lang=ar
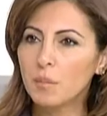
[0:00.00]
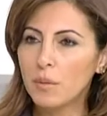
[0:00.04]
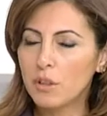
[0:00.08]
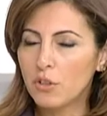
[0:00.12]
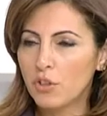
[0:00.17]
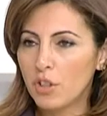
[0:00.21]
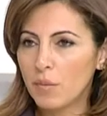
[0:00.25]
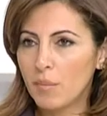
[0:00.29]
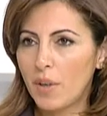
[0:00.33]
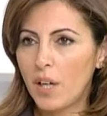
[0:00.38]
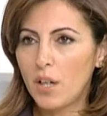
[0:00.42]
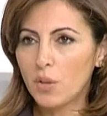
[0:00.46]

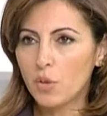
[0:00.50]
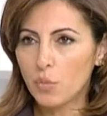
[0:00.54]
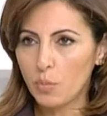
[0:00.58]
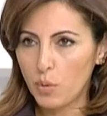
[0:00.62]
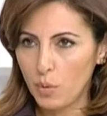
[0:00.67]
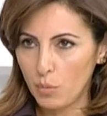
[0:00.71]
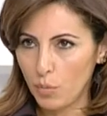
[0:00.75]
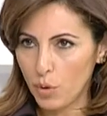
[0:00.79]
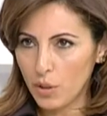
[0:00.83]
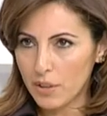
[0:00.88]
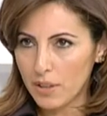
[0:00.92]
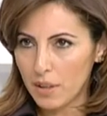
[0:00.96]
بالجامعات
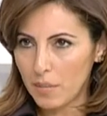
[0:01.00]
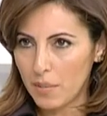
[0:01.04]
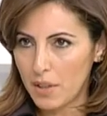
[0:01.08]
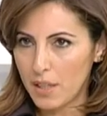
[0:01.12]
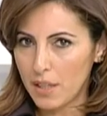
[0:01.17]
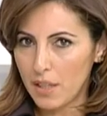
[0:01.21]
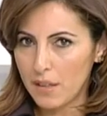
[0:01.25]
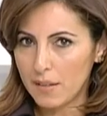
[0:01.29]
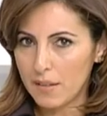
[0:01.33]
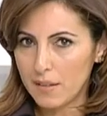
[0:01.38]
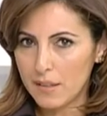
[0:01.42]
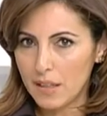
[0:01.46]

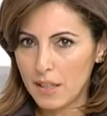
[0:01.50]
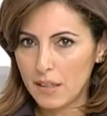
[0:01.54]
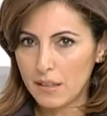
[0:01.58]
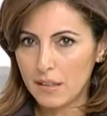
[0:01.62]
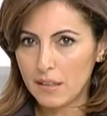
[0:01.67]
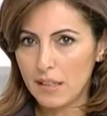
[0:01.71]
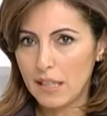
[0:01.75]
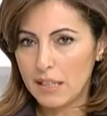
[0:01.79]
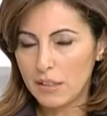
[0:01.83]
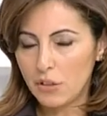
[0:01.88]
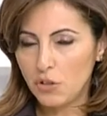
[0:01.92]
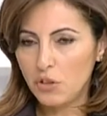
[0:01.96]
وبالمختبرات اذا
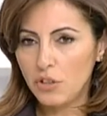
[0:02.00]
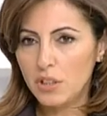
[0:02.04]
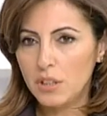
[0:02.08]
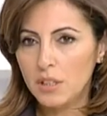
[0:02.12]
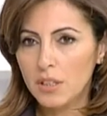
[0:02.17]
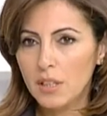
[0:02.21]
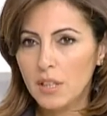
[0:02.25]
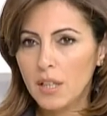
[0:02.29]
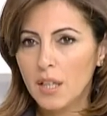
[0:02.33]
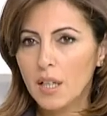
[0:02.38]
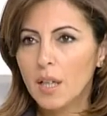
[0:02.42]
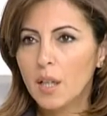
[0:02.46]

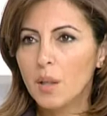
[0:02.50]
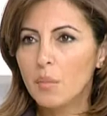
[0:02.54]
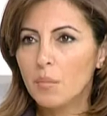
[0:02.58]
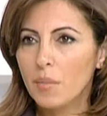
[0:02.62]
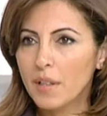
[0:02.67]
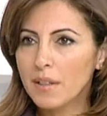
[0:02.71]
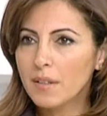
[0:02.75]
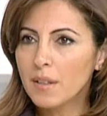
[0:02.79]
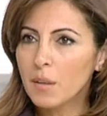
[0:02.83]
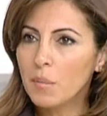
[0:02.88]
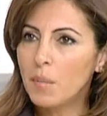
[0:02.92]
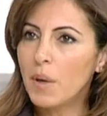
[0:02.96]
هالشيء
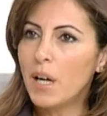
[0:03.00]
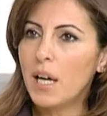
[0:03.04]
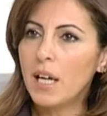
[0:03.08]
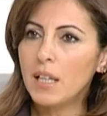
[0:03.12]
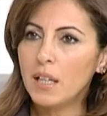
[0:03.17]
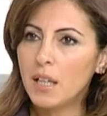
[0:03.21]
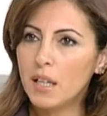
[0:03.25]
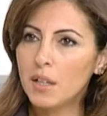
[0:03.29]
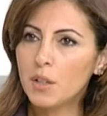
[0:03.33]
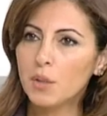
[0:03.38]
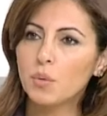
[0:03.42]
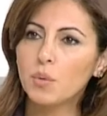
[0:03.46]
ما تطبق على
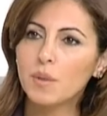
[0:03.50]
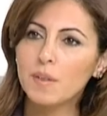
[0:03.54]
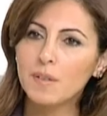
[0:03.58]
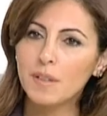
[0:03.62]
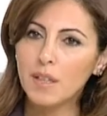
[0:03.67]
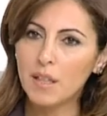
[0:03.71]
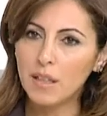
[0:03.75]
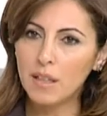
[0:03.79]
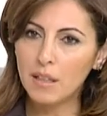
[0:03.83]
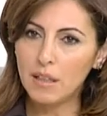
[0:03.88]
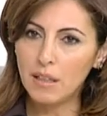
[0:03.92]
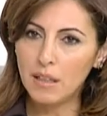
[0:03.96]
الارض
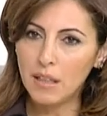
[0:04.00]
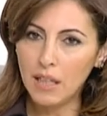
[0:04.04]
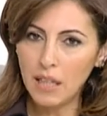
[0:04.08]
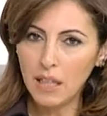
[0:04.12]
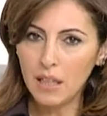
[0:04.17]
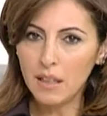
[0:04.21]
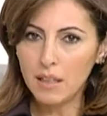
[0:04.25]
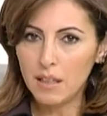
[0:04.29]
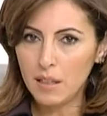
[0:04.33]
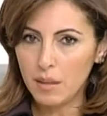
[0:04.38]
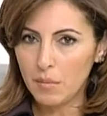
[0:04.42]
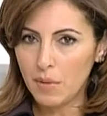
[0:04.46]
واذا
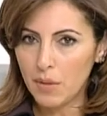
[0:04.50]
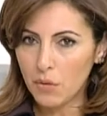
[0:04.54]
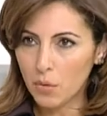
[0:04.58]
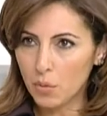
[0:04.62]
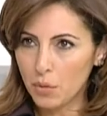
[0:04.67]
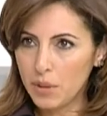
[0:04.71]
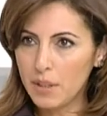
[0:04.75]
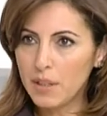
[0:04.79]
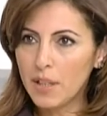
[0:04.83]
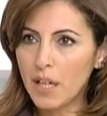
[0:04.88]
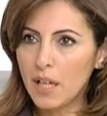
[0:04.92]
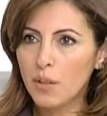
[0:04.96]
الاهل
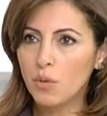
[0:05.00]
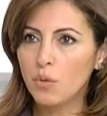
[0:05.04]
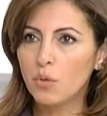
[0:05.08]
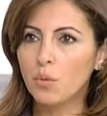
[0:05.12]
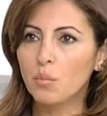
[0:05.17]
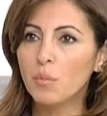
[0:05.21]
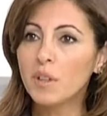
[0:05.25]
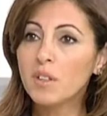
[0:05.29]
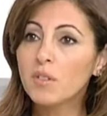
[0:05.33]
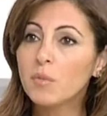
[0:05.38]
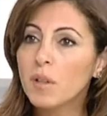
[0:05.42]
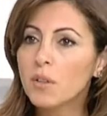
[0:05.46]
المسؤولين عنه
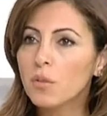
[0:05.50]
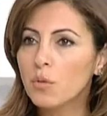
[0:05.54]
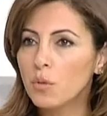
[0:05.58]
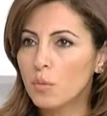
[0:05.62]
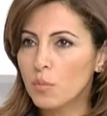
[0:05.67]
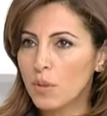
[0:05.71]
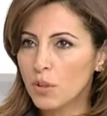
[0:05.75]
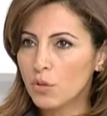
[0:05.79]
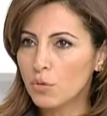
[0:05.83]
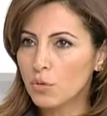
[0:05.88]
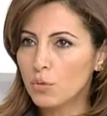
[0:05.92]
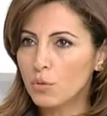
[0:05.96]
ما تبنوا
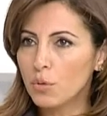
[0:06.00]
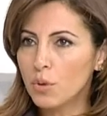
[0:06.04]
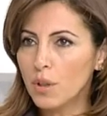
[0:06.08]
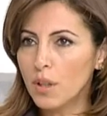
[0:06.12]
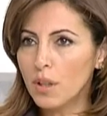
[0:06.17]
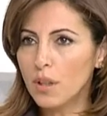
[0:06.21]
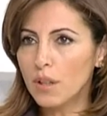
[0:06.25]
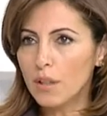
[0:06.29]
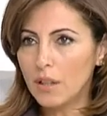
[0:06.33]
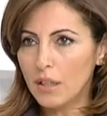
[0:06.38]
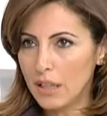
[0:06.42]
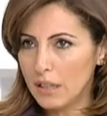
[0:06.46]
المشروع
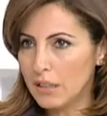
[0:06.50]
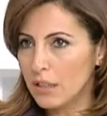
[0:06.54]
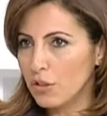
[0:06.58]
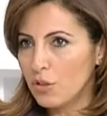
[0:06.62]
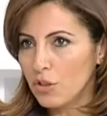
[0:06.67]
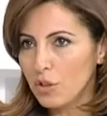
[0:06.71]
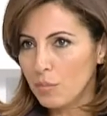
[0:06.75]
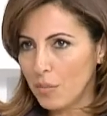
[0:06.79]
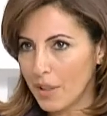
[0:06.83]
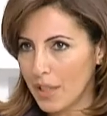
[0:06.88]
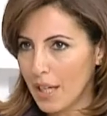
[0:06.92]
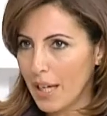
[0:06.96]
هيدا
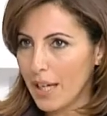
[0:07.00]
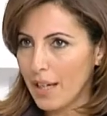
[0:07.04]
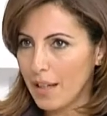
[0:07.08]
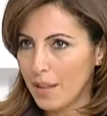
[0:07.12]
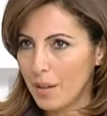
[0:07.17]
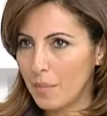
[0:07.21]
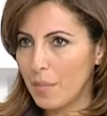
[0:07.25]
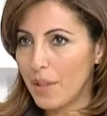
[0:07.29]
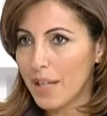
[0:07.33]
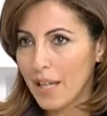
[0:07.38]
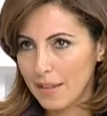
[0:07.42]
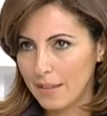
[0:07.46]
الشيء ما رح
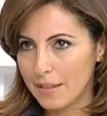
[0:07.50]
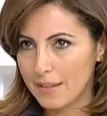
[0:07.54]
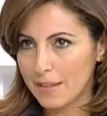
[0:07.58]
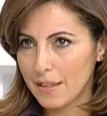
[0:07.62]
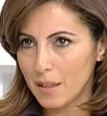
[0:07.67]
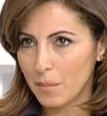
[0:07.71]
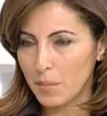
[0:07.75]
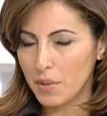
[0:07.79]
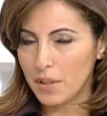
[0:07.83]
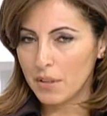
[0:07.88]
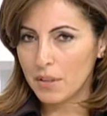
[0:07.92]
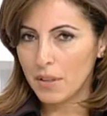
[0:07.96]
ما رح
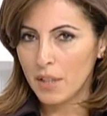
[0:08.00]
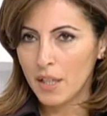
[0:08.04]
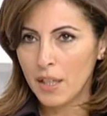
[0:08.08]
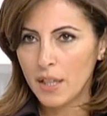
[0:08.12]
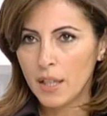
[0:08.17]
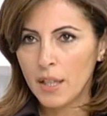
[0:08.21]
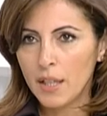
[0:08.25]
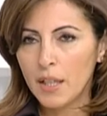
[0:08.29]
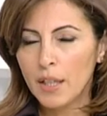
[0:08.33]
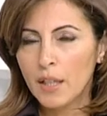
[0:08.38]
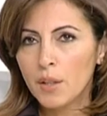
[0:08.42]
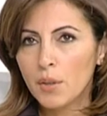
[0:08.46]
يستمر
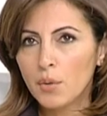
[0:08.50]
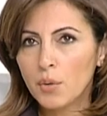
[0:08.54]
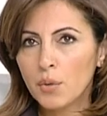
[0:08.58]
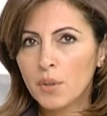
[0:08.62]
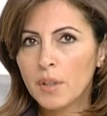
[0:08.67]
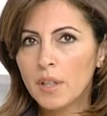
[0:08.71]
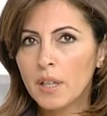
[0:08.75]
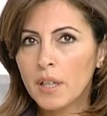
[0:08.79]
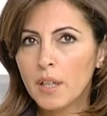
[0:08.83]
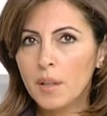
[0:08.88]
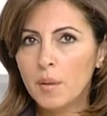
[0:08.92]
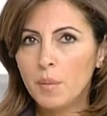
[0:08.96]

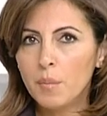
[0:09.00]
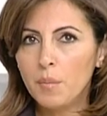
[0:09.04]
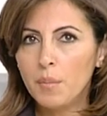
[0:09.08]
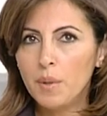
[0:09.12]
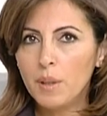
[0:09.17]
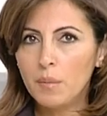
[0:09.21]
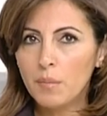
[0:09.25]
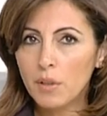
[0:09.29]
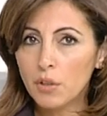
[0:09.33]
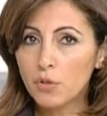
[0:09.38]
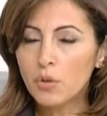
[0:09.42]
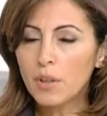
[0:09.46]
دونك آه،
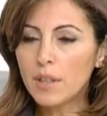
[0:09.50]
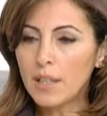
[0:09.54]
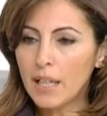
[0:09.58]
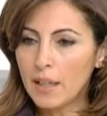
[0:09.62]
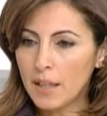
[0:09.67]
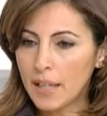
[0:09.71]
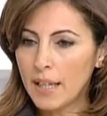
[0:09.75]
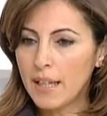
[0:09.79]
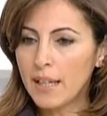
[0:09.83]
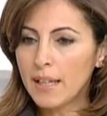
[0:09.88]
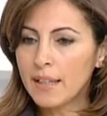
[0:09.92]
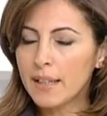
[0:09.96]
بالمشروع
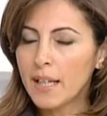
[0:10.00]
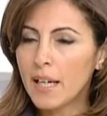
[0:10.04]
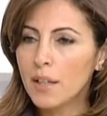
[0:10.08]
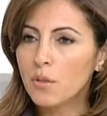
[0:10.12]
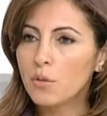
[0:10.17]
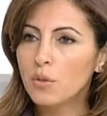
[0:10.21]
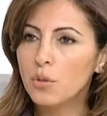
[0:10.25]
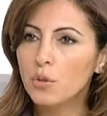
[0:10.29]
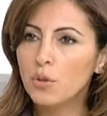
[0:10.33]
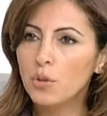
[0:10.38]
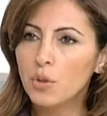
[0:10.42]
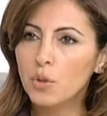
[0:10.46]
اللي رح احكي
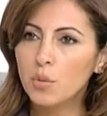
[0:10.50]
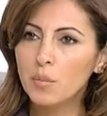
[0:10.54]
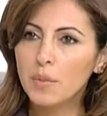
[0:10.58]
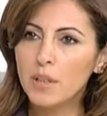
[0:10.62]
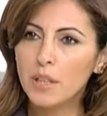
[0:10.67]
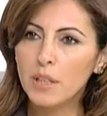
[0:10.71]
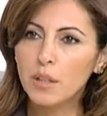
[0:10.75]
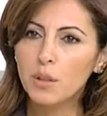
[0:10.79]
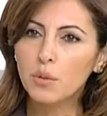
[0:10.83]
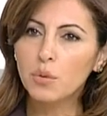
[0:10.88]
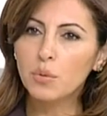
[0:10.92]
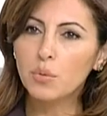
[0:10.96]
عنه اليوم
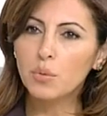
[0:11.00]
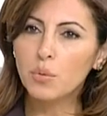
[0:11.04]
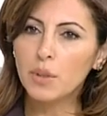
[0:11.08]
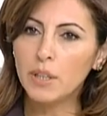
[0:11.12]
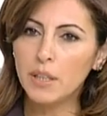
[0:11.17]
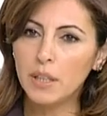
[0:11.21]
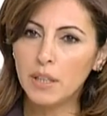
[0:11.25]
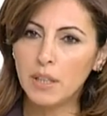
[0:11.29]
يلي هو